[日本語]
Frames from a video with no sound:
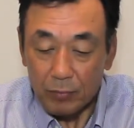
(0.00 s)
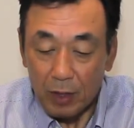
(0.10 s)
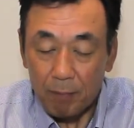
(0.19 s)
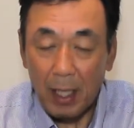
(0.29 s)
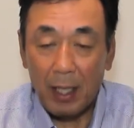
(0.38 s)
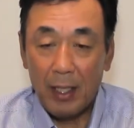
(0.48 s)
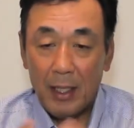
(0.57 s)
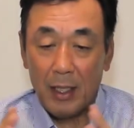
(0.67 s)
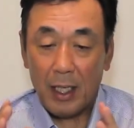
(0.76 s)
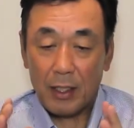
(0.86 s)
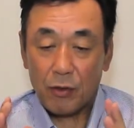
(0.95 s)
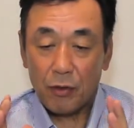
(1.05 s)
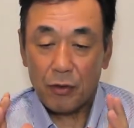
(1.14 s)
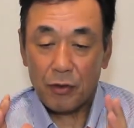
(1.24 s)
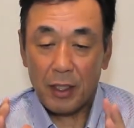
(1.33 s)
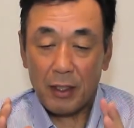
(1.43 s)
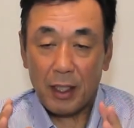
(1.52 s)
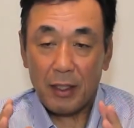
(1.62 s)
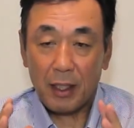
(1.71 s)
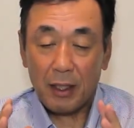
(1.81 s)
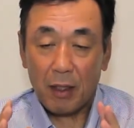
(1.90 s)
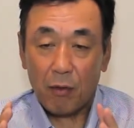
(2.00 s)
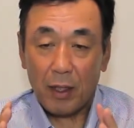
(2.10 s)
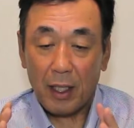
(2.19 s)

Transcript: まあ、そういう全体的なこ